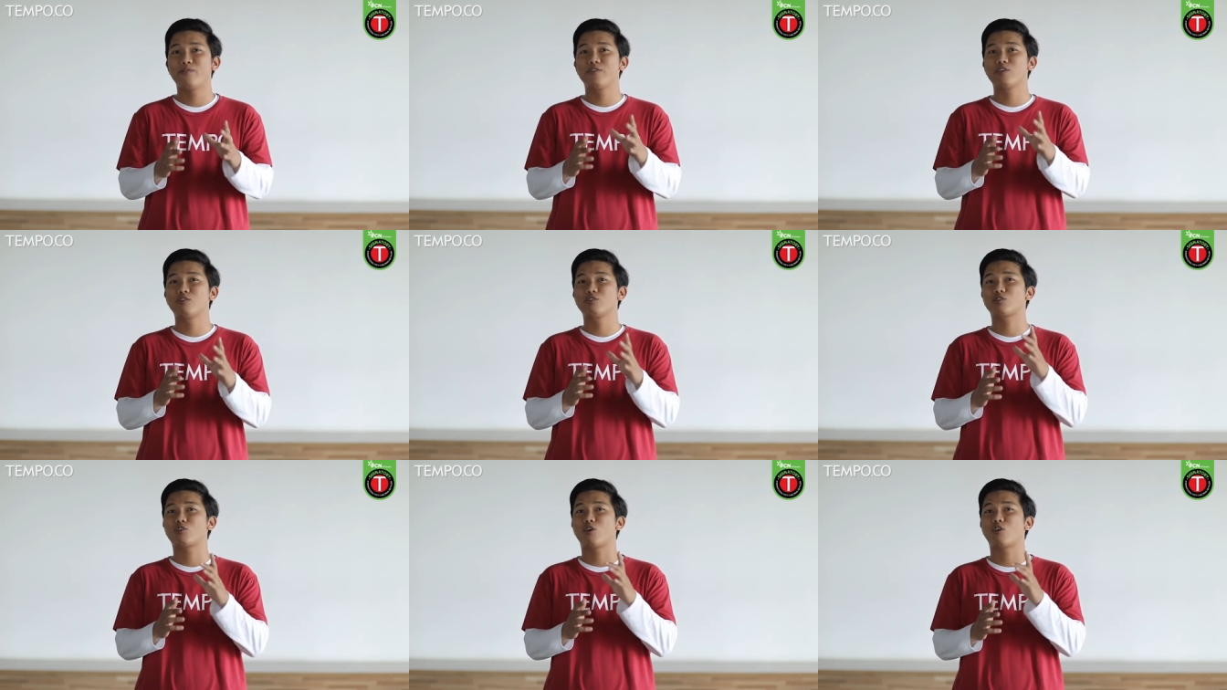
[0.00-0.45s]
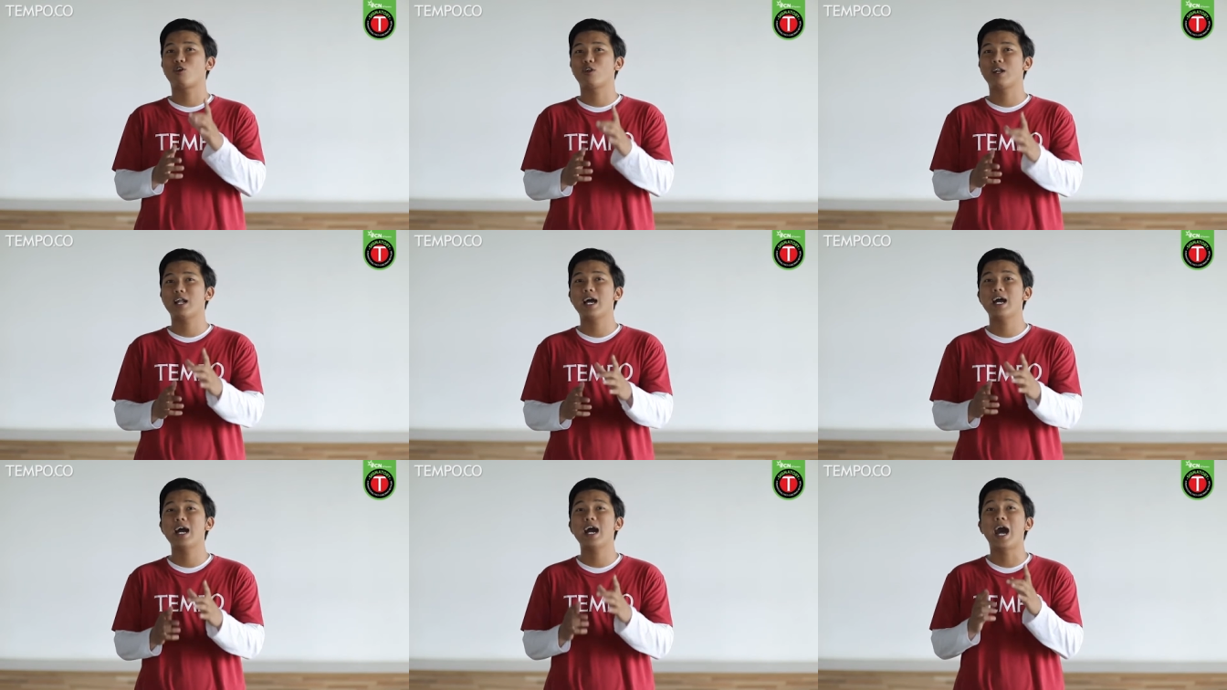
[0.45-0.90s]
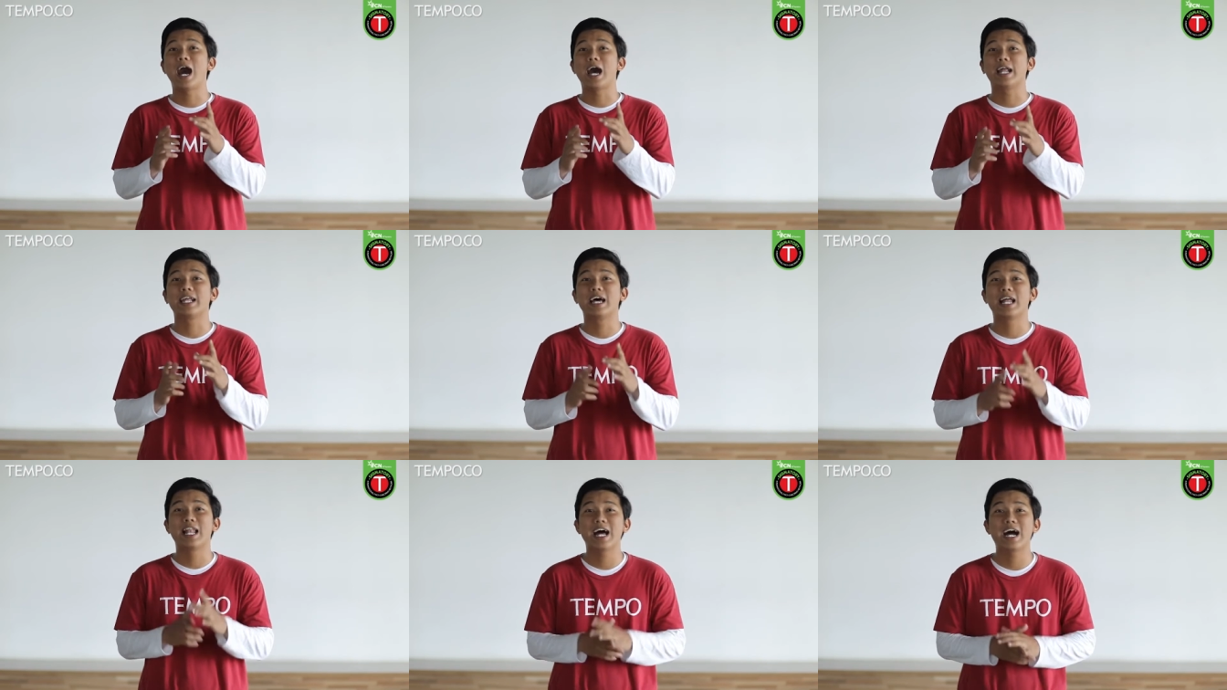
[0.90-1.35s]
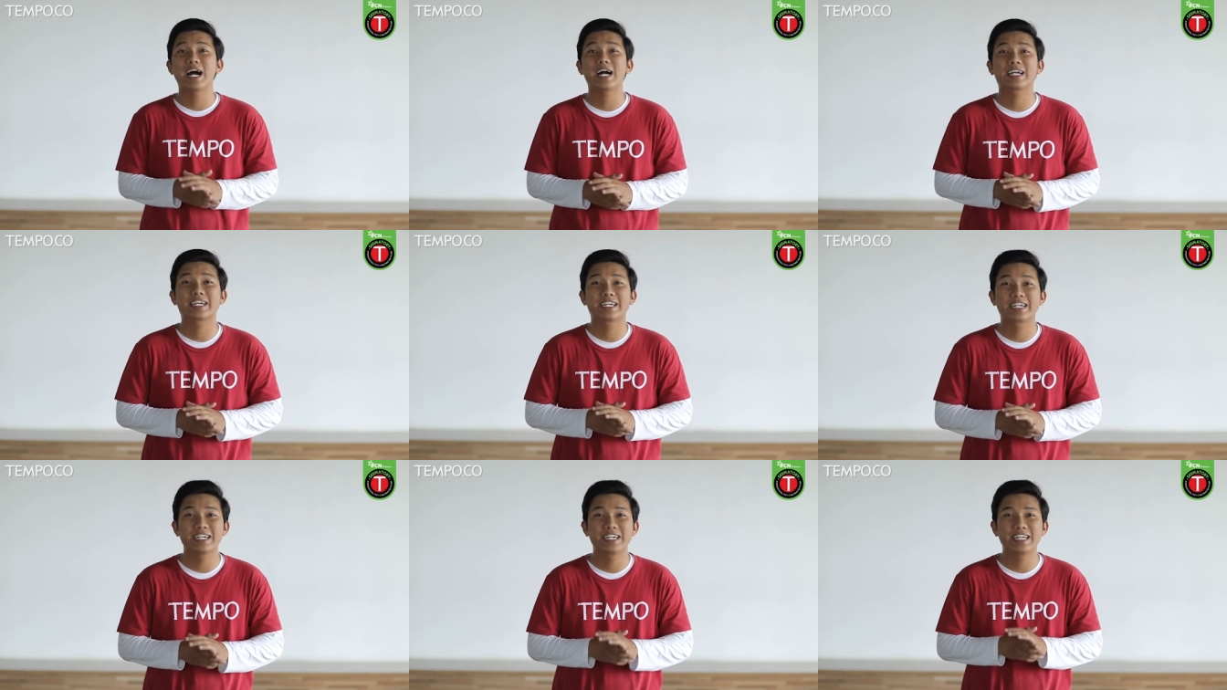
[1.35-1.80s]
virus corona
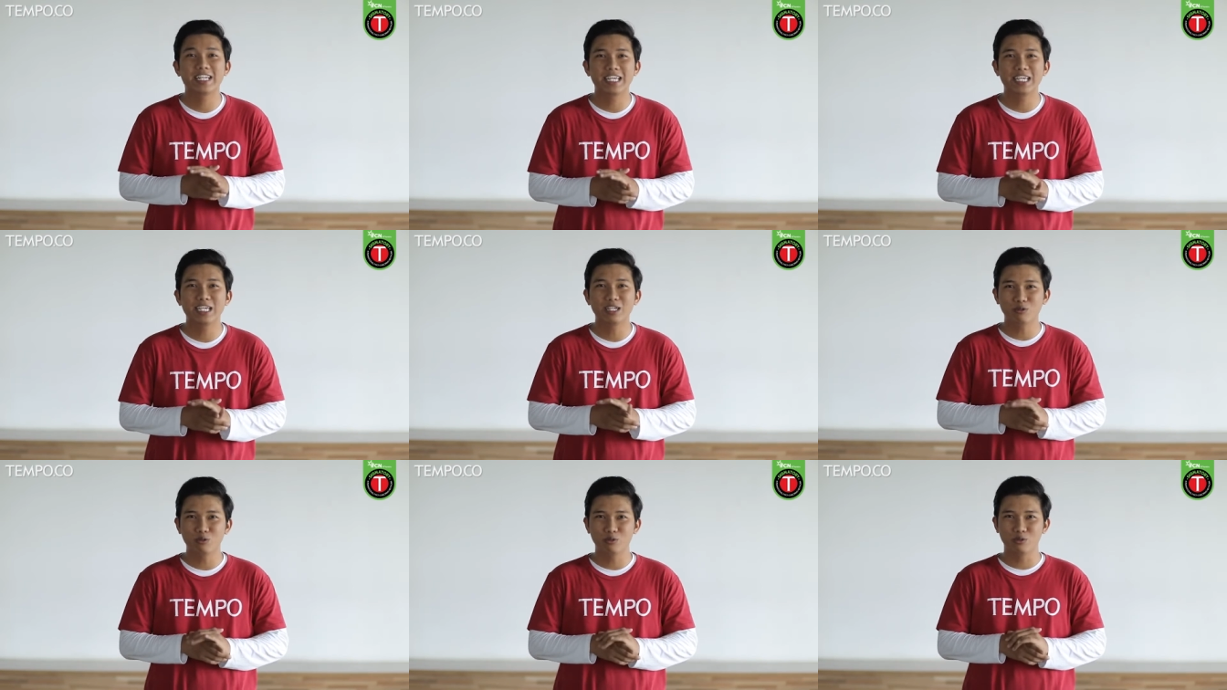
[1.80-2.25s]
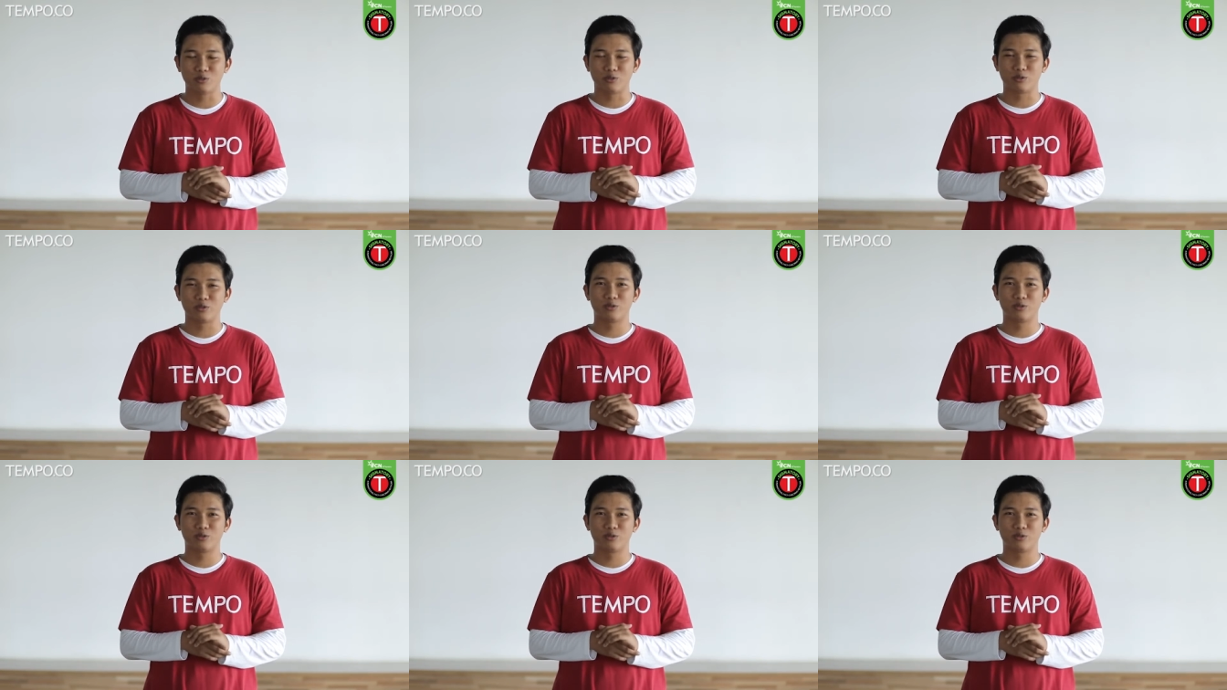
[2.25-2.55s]
adalah keliru